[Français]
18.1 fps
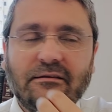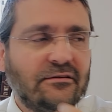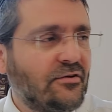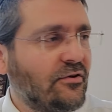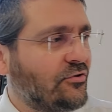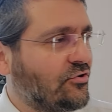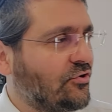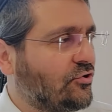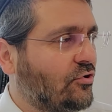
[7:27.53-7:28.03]

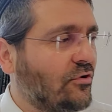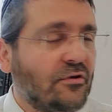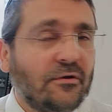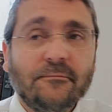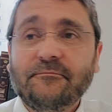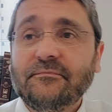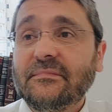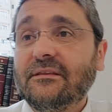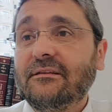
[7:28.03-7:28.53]
tu,
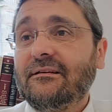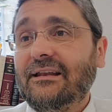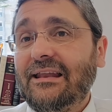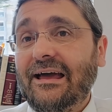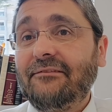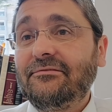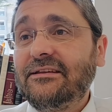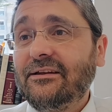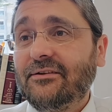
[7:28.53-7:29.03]

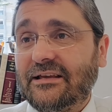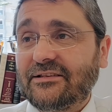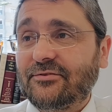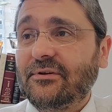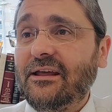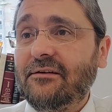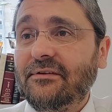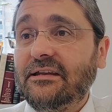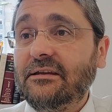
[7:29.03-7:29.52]
Les Abdil, qu'est-ce
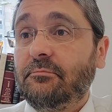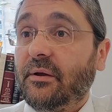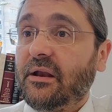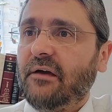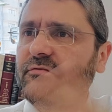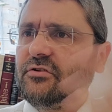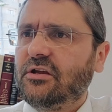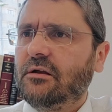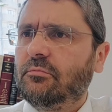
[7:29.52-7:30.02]
qu'on avait dit Pas
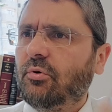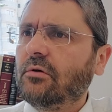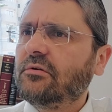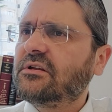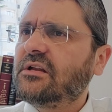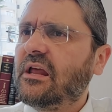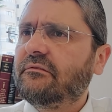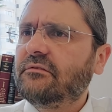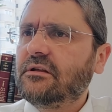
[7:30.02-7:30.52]
les Abdil, pourquoi
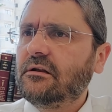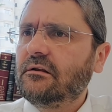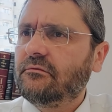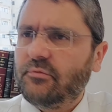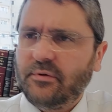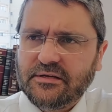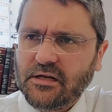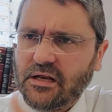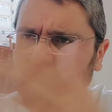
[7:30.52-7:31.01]
on dit les Abdil
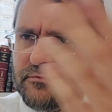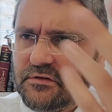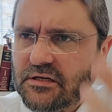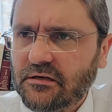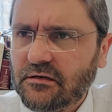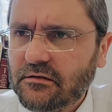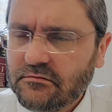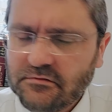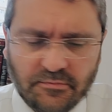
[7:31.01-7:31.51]
Faut dire les
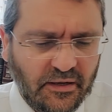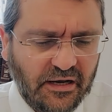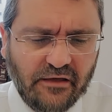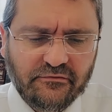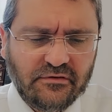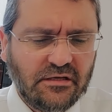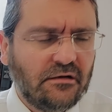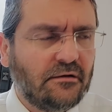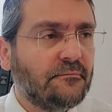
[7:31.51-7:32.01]
Abdil, pas les
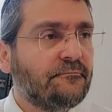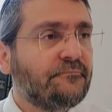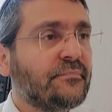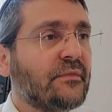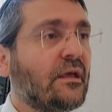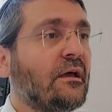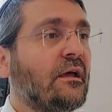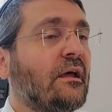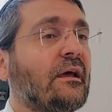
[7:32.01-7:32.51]
Abdil.
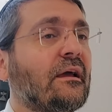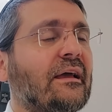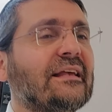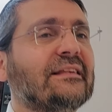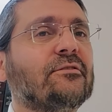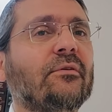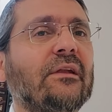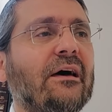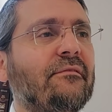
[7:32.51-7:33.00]

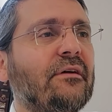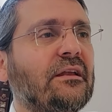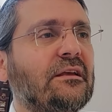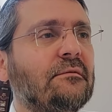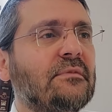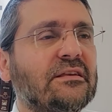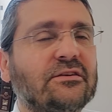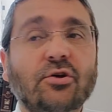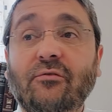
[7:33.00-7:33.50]
Qu'est-ce qu'on avait
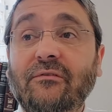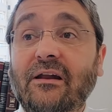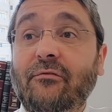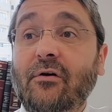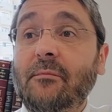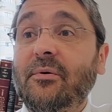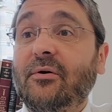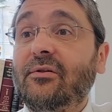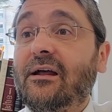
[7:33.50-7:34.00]
dit, messieurs On va
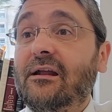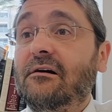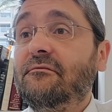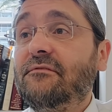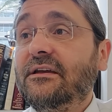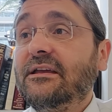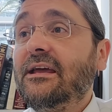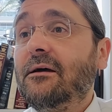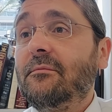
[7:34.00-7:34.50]
l'avoir pendant la
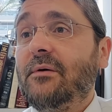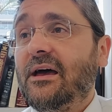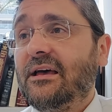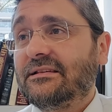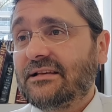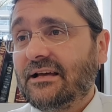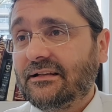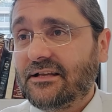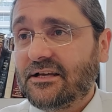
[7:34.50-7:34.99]
veillée,
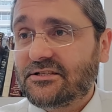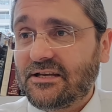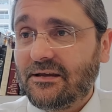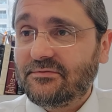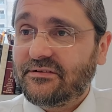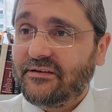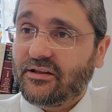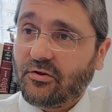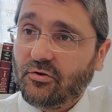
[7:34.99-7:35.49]
ben, Ça va
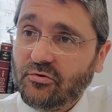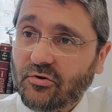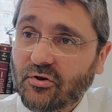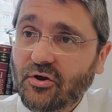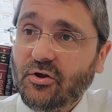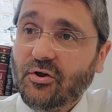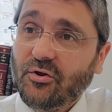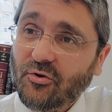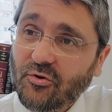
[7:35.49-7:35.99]
être
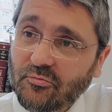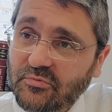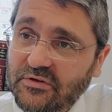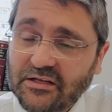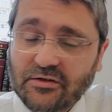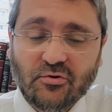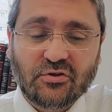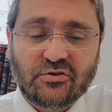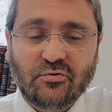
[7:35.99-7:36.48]
une,
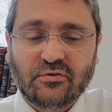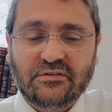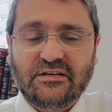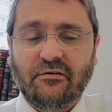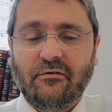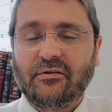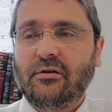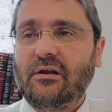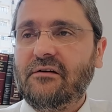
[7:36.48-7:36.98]
petite notion
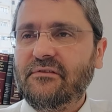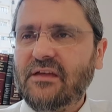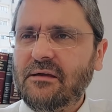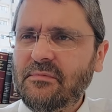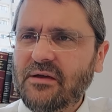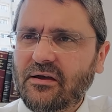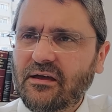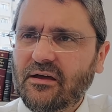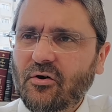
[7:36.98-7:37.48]
aussi qu'on va dans la veillée,
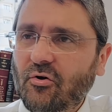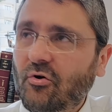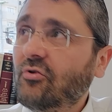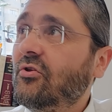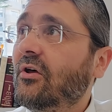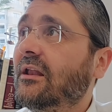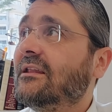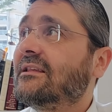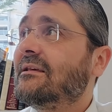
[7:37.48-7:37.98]
mais
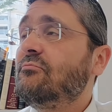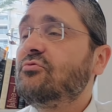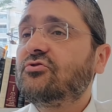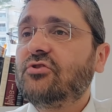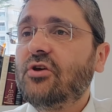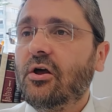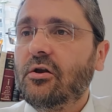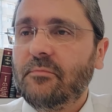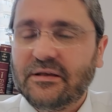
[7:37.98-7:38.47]
on donne des
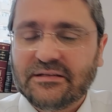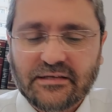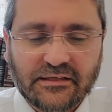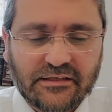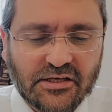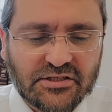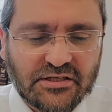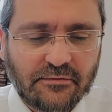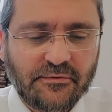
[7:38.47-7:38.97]
amuse-gueules,
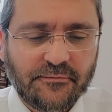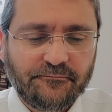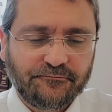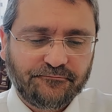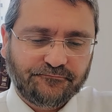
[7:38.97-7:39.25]
Bezrat ben, Hashem.